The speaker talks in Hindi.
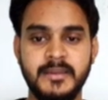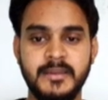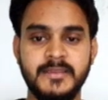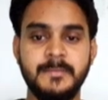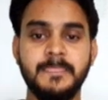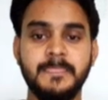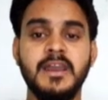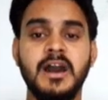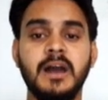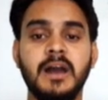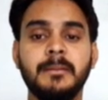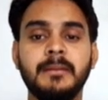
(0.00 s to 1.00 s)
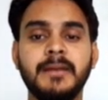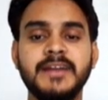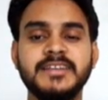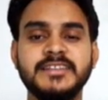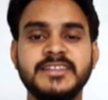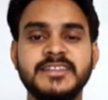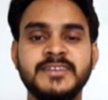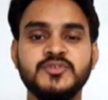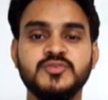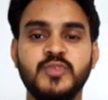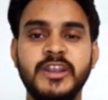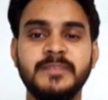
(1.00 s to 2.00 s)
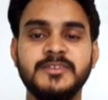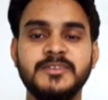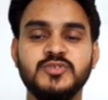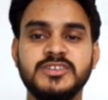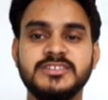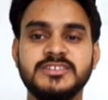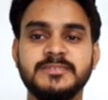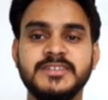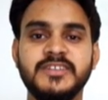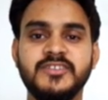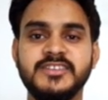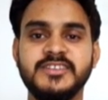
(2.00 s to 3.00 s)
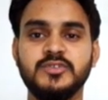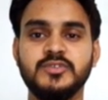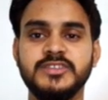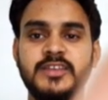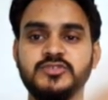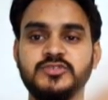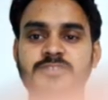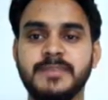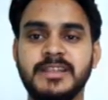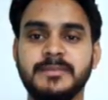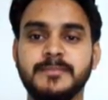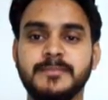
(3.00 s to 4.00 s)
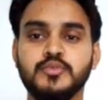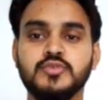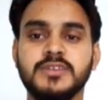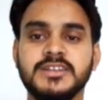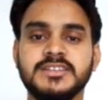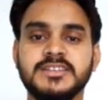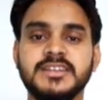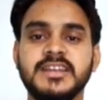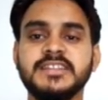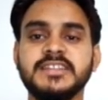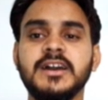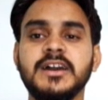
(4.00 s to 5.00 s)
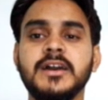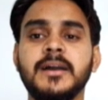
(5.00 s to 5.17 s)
अब आइए अब हम आ जाते हैं उस पॉइंट पे जो कि सबसे इंटरेस्टिंग होता है उससे पहले हमने पूर्व कथन कह दिया